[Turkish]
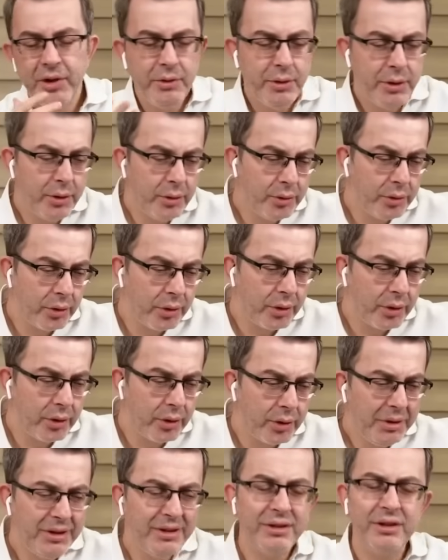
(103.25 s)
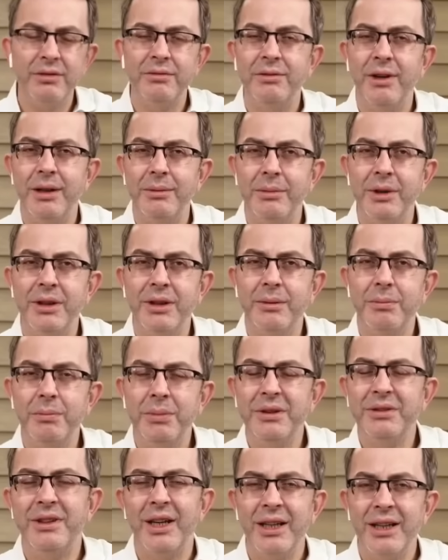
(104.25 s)
Evet diyor. Biz izin vermedik.
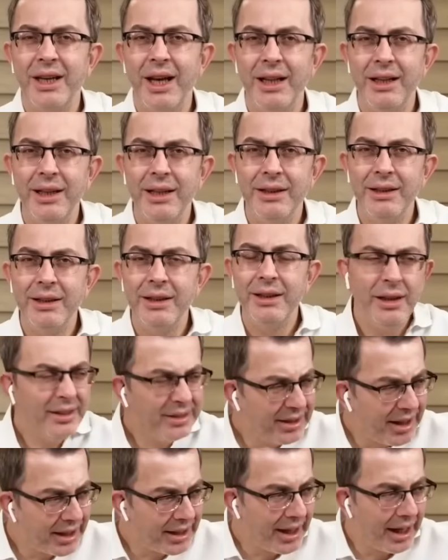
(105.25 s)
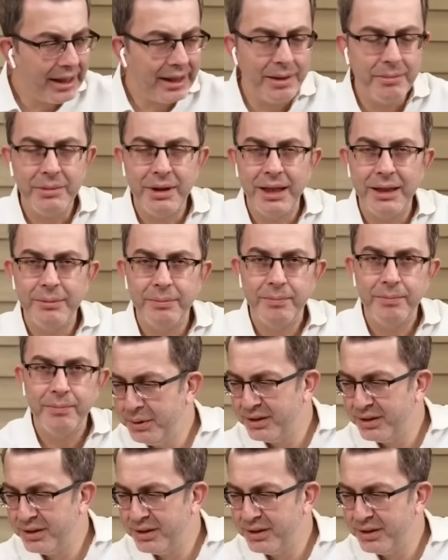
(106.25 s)
Biz engelledik. Nasıl engellemeyelim?